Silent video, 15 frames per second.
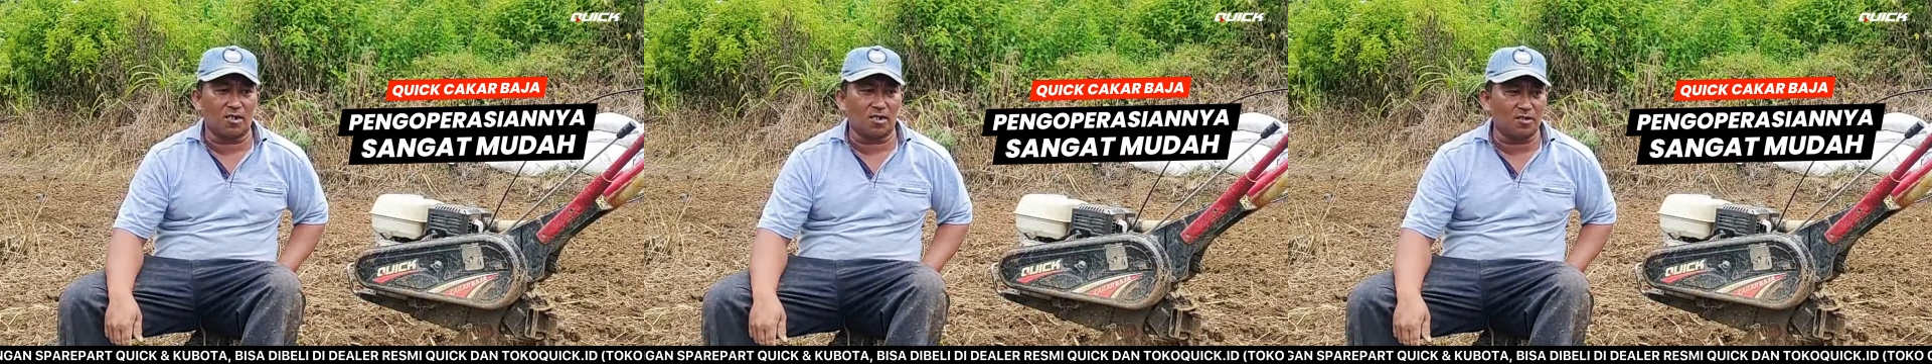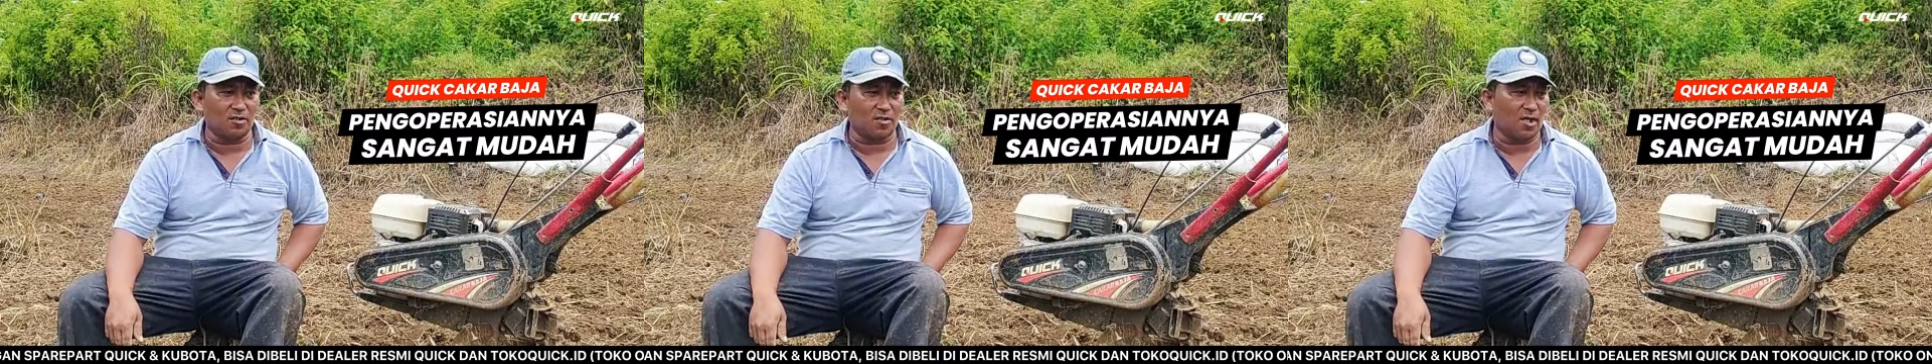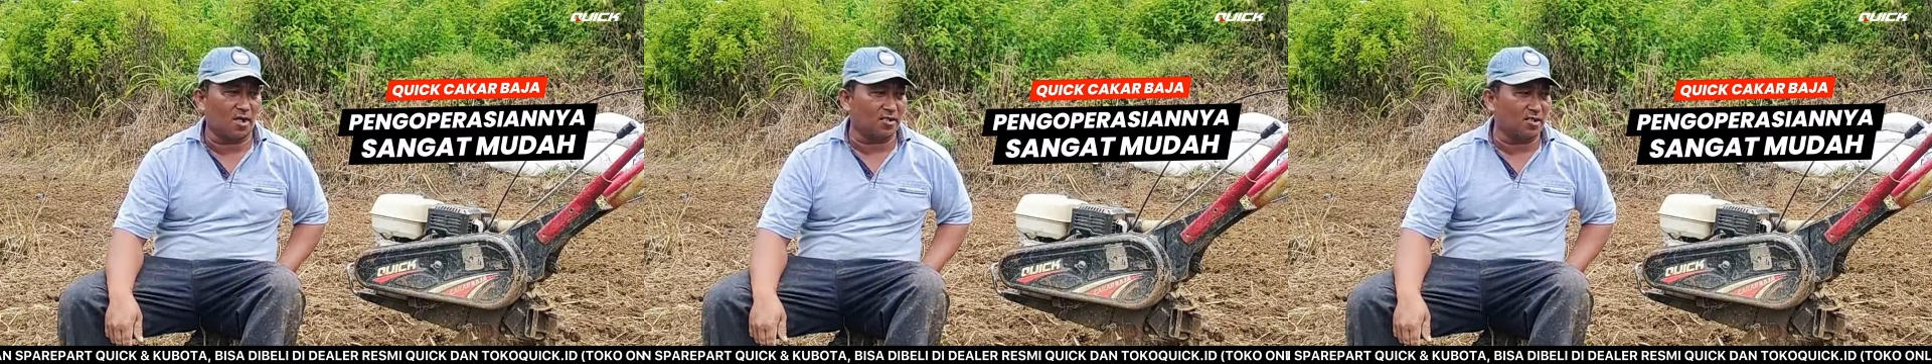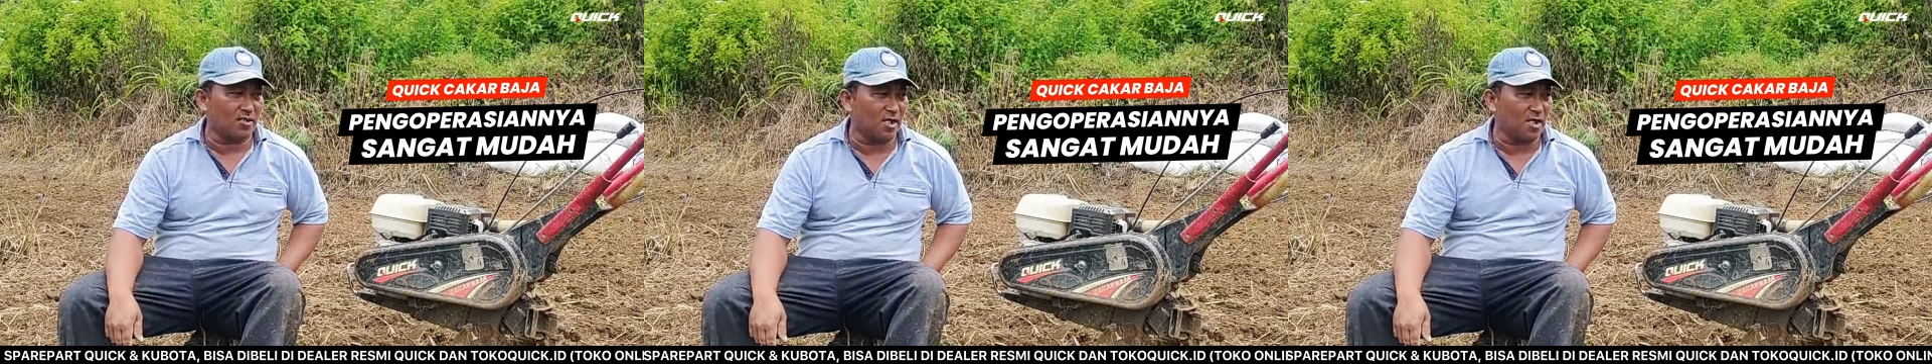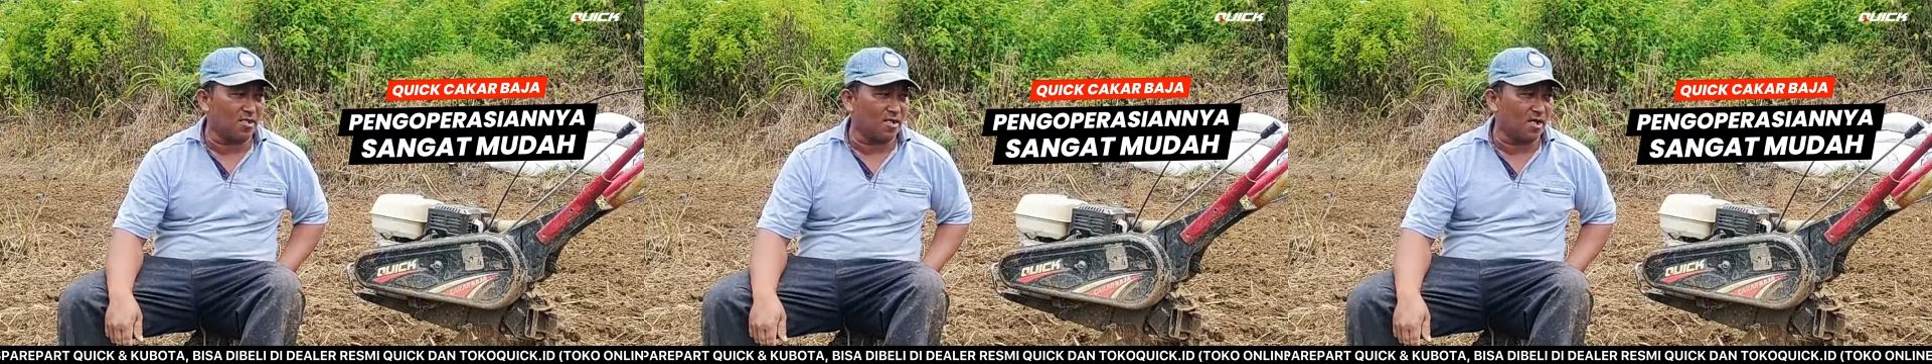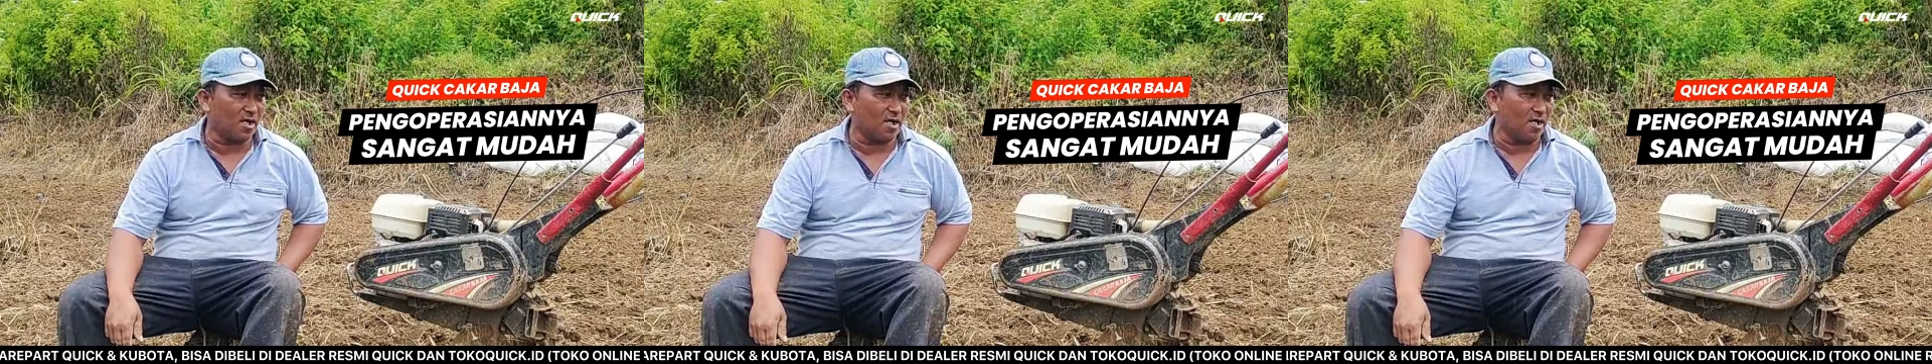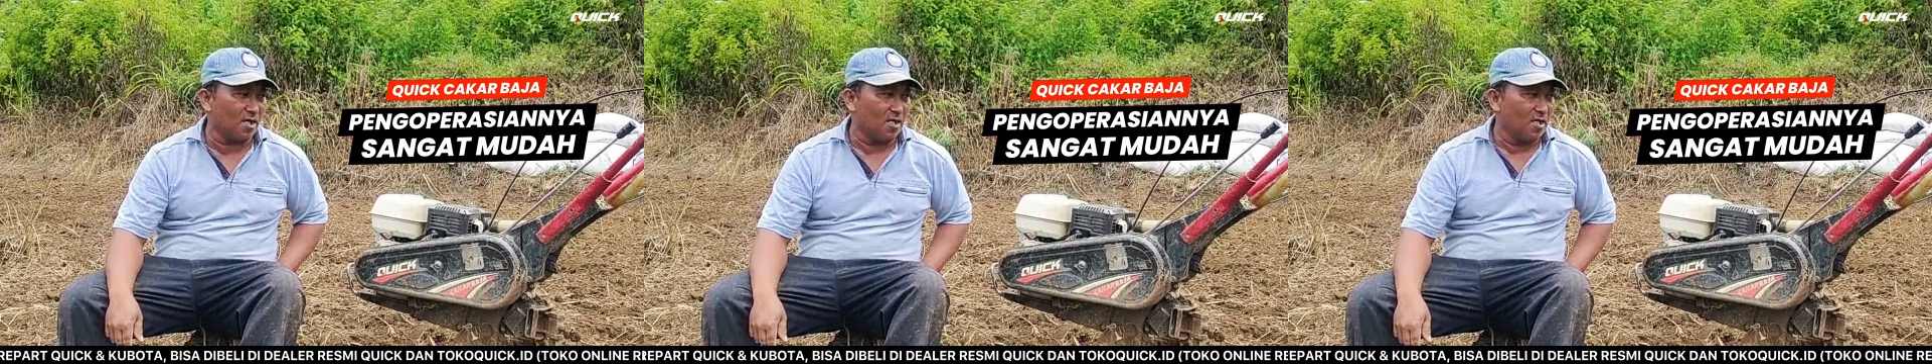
Itu artinya ya